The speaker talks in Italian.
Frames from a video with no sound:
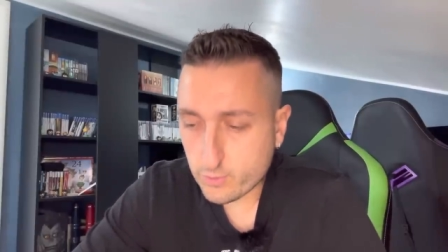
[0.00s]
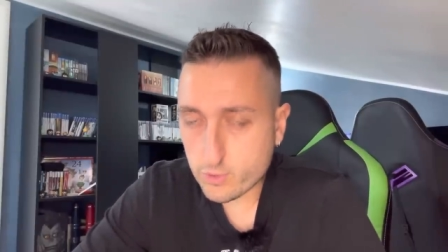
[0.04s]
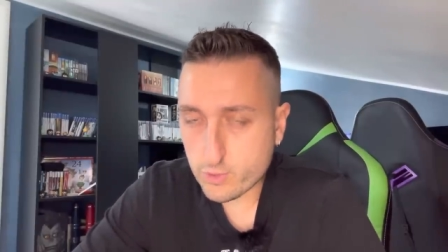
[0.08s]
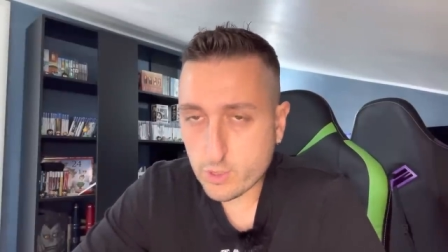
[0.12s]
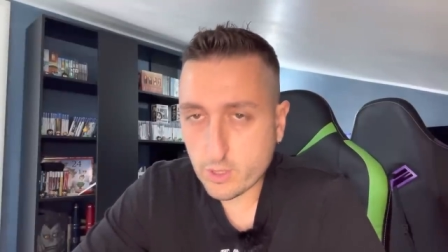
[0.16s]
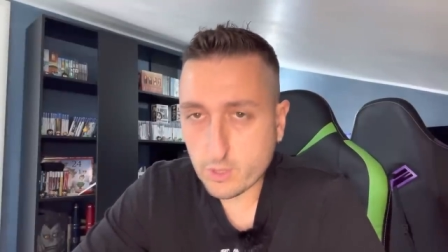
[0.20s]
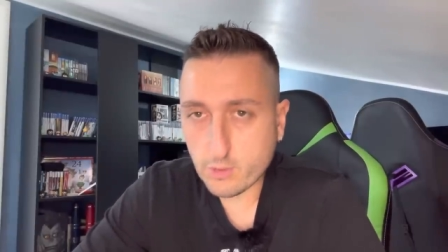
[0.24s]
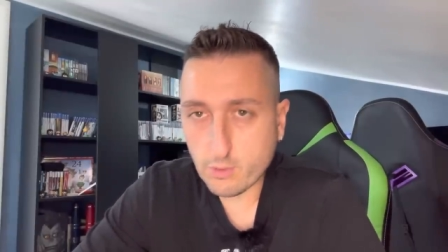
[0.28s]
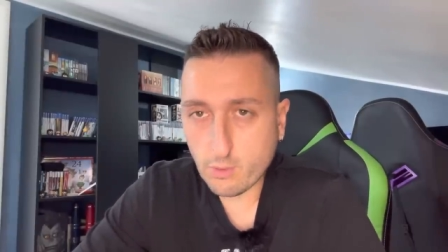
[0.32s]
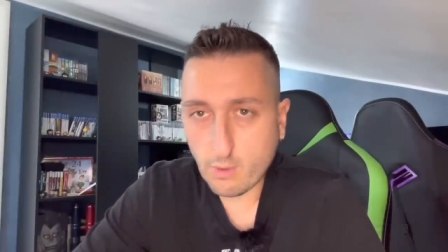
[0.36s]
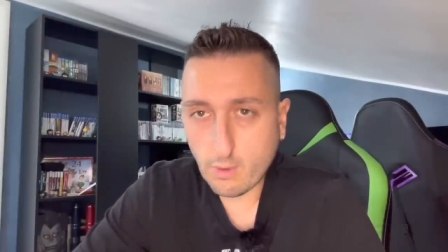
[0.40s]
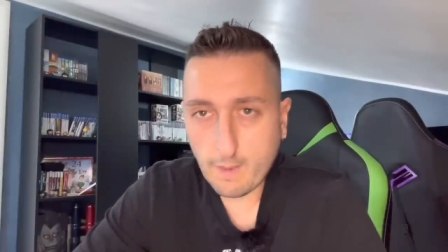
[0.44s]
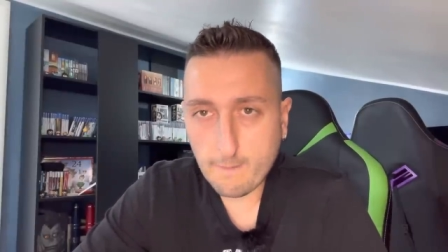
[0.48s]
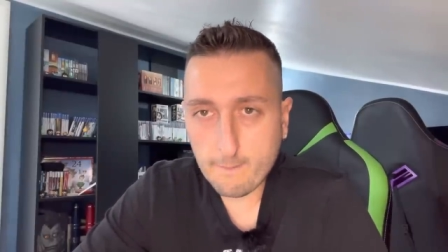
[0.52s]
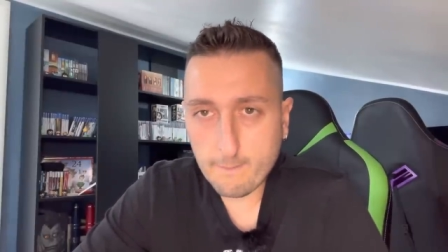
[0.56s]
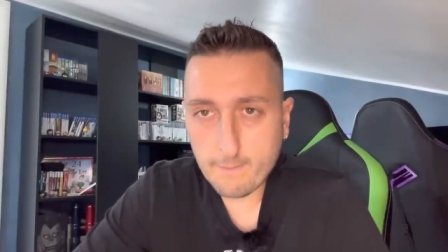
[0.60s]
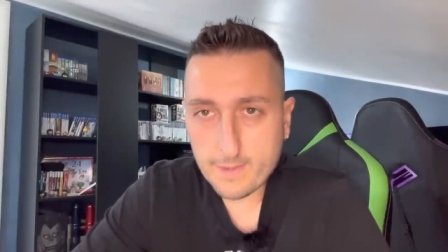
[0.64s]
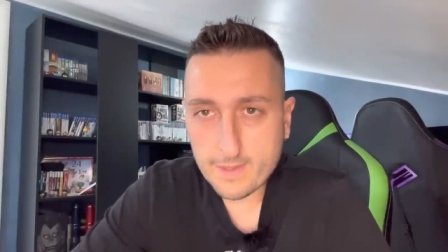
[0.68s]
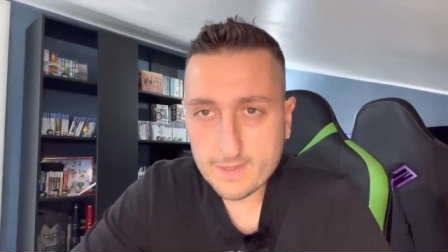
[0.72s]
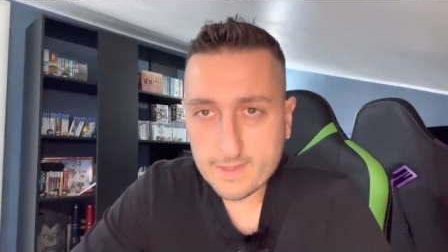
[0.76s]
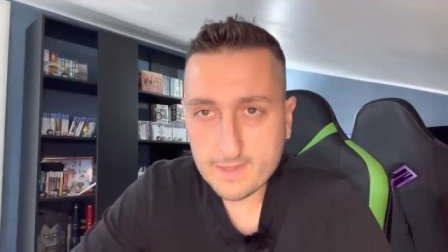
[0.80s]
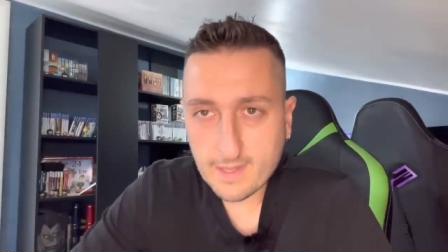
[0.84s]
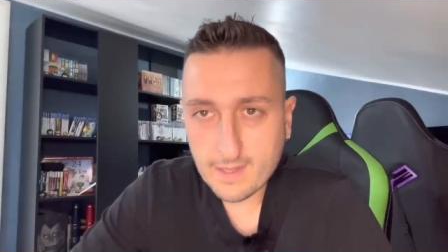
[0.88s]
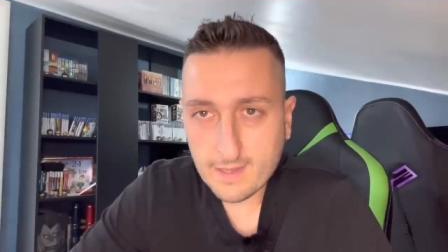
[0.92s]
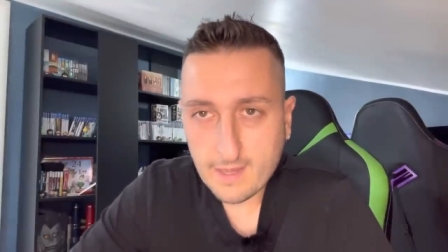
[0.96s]

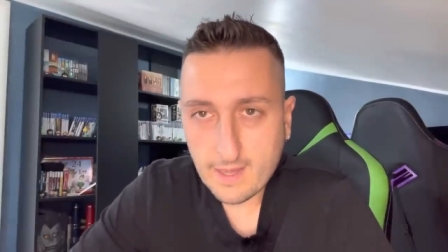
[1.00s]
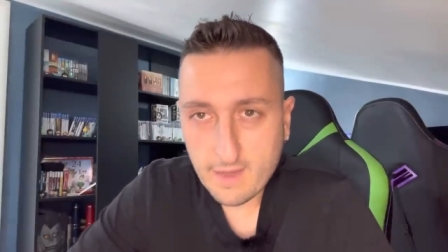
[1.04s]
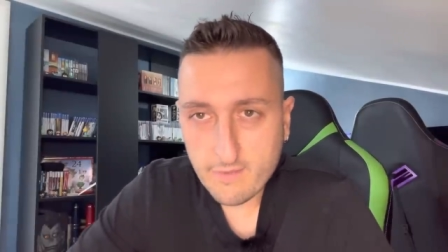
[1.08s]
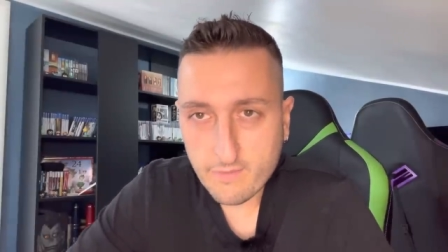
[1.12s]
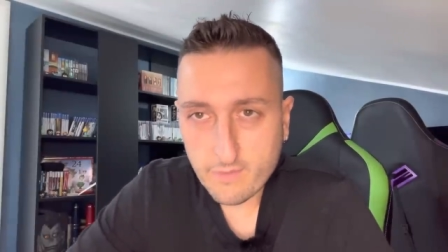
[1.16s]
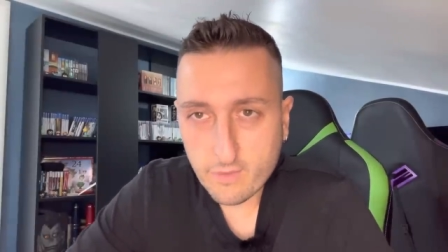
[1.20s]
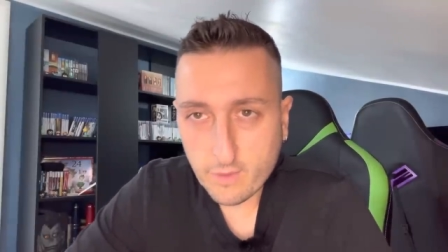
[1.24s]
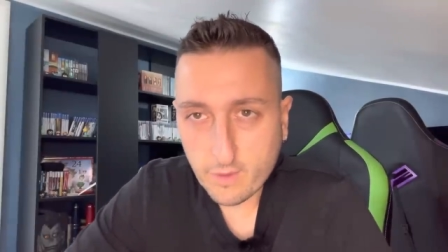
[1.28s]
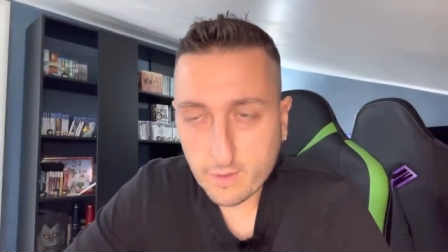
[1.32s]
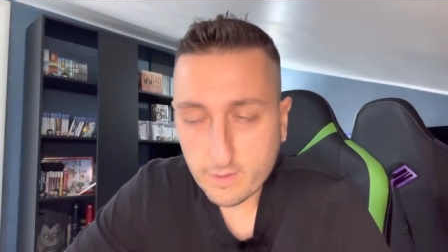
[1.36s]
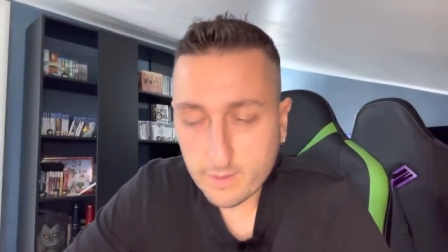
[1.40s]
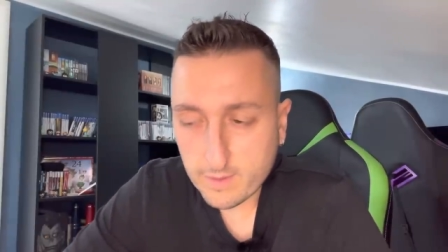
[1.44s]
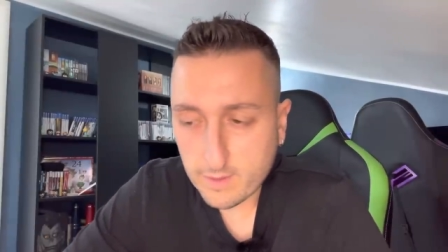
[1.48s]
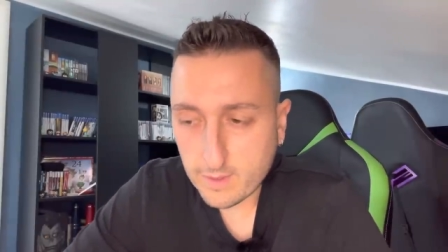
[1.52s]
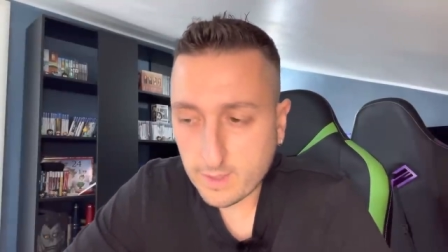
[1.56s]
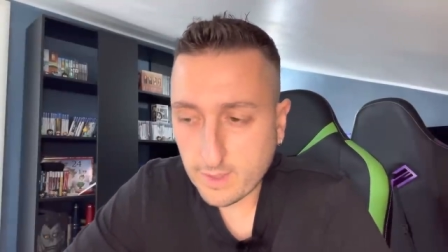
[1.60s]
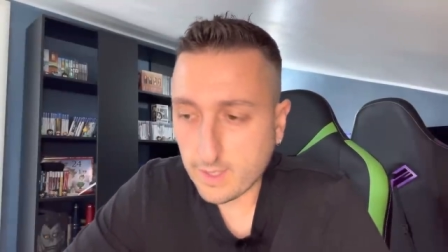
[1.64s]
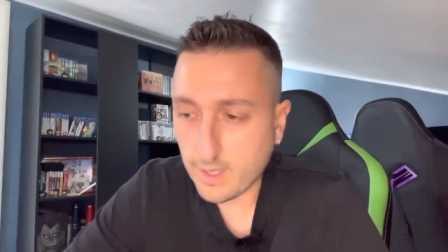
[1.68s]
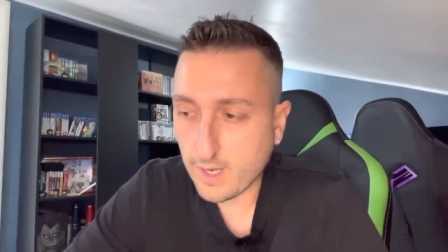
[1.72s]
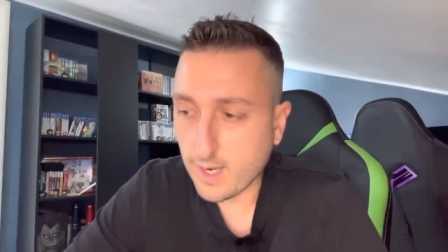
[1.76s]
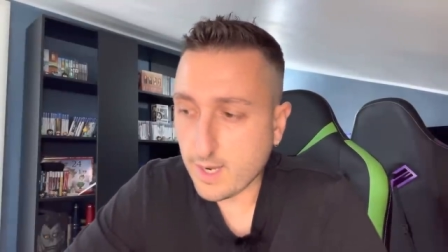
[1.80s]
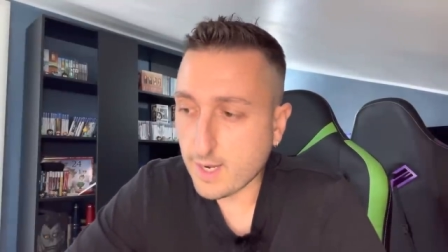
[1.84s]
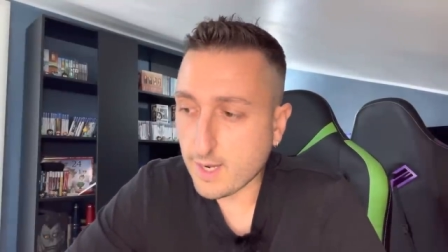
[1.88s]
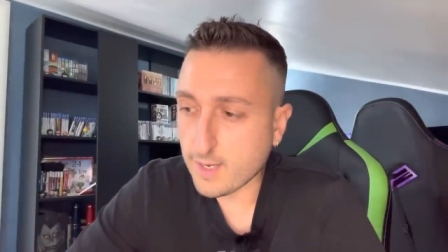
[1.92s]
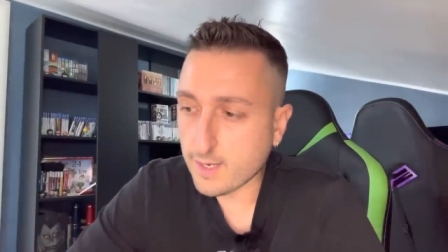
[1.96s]
centrocampista da
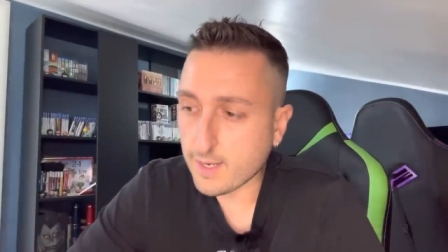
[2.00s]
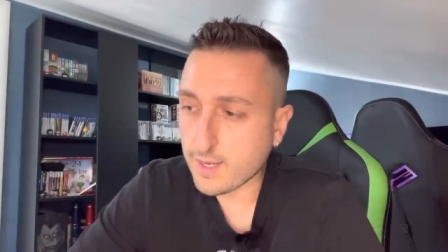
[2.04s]
Fiorentina